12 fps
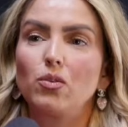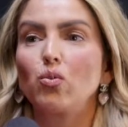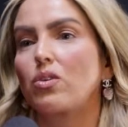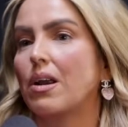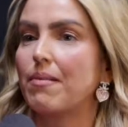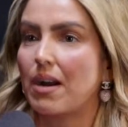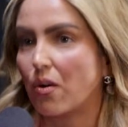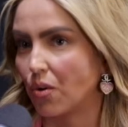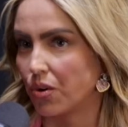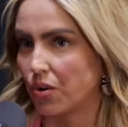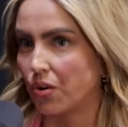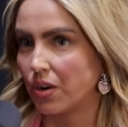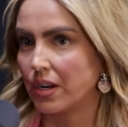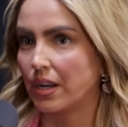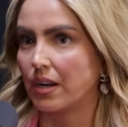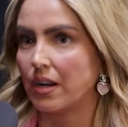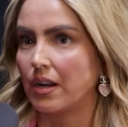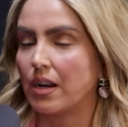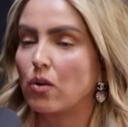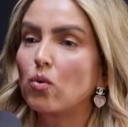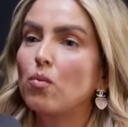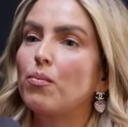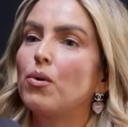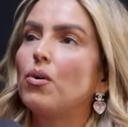tu trabajo, ¿no? En, el
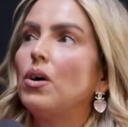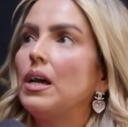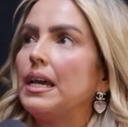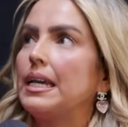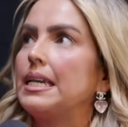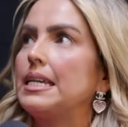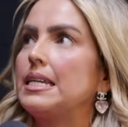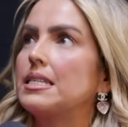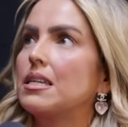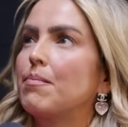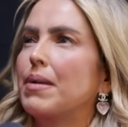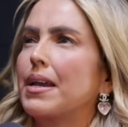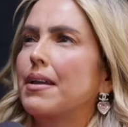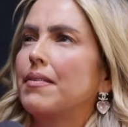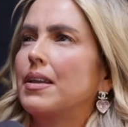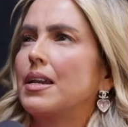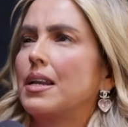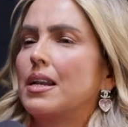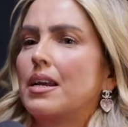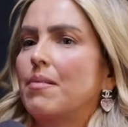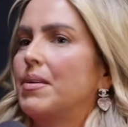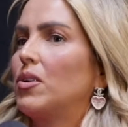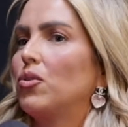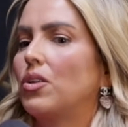grupo y, siempre hay gente que en el
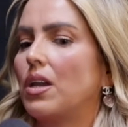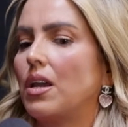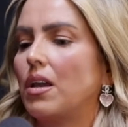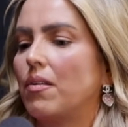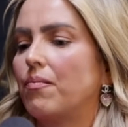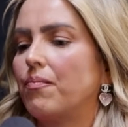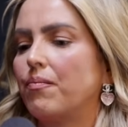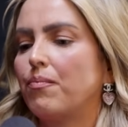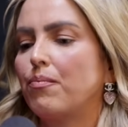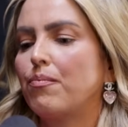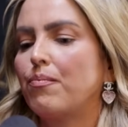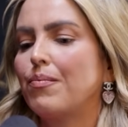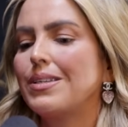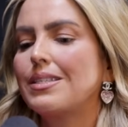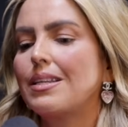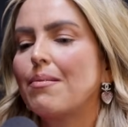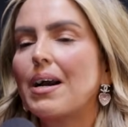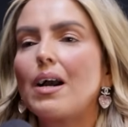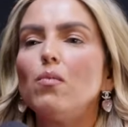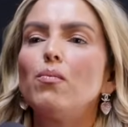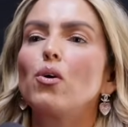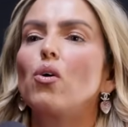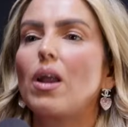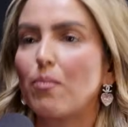camino te pues te baja un
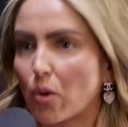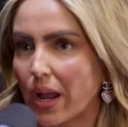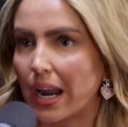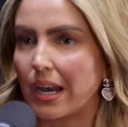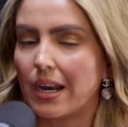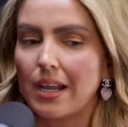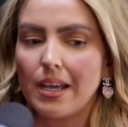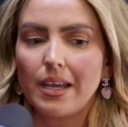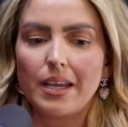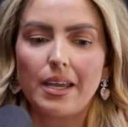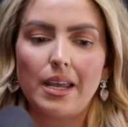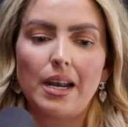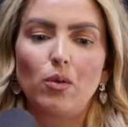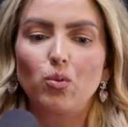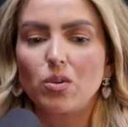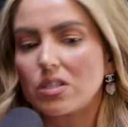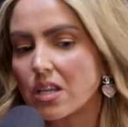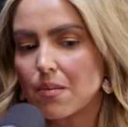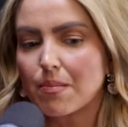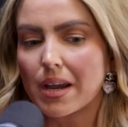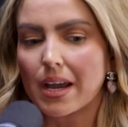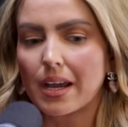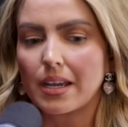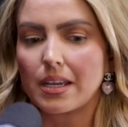poco la moral, eh, la
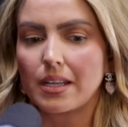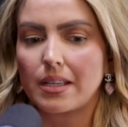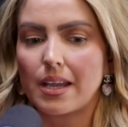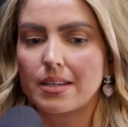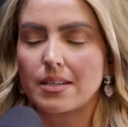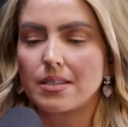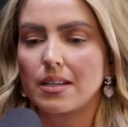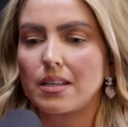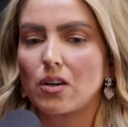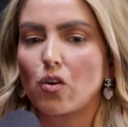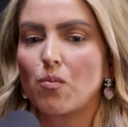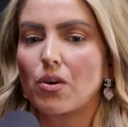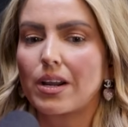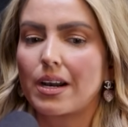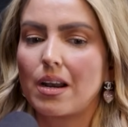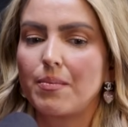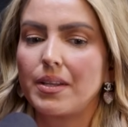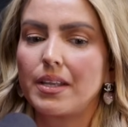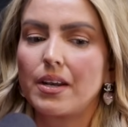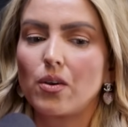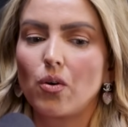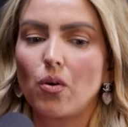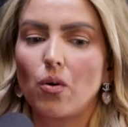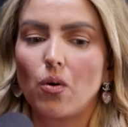autoestima y te hacen sentir como que realmente
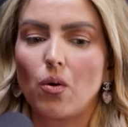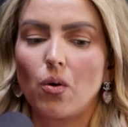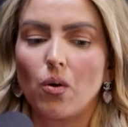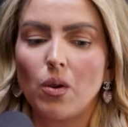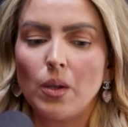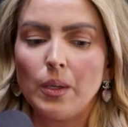no